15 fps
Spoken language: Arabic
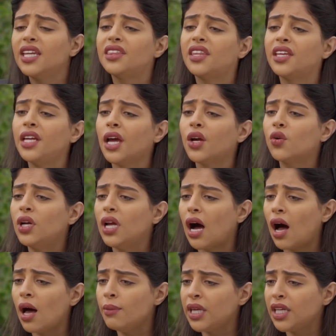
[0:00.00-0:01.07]
الدنيا
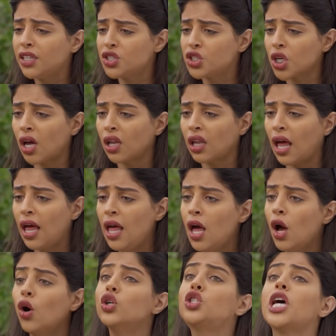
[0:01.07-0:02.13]
قولي امين ان شاء الله
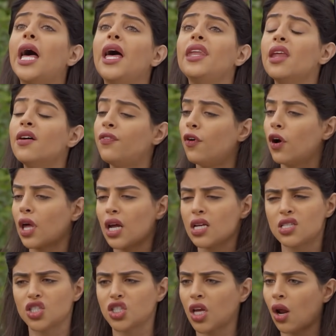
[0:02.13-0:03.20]
وجهنم فوق
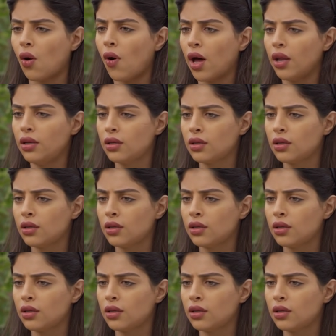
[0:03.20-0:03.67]
راسك يا روان